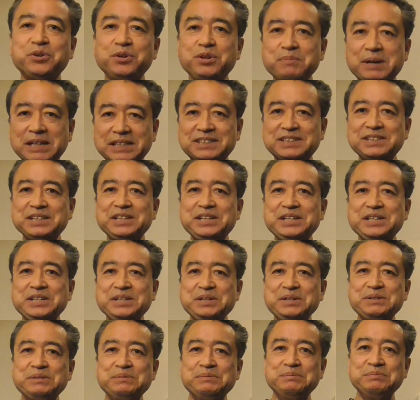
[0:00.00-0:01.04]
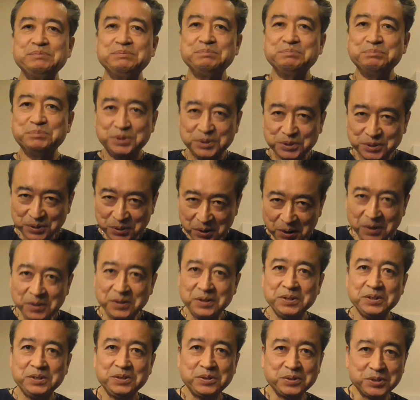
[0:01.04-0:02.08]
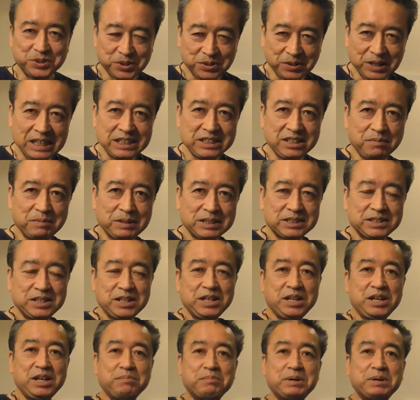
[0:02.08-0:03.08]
ております文をご紹介しています